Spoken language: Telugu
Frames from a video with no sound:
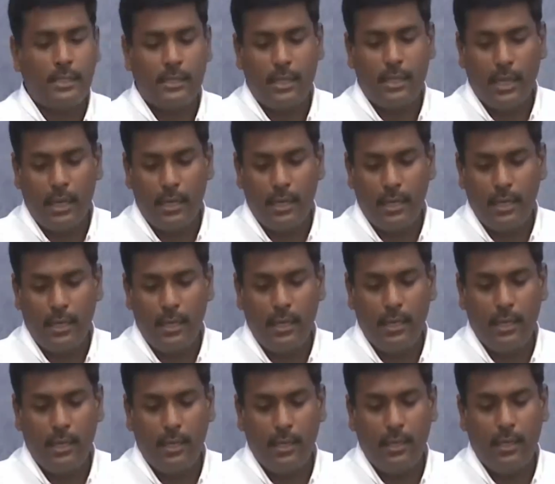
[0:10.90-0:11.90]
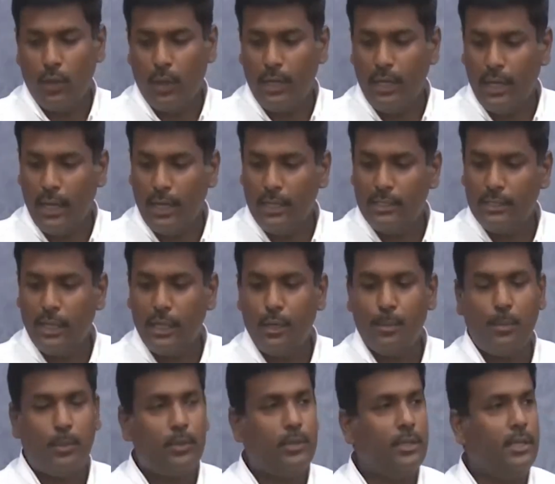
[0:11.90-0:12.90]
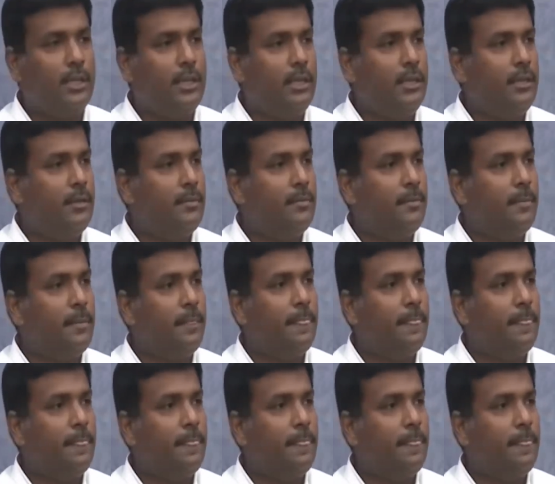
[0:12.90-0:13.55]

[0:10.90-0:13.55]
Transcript: రాష్ట్రానికి ఏదో అన్యాయం జరిగిపోతుందని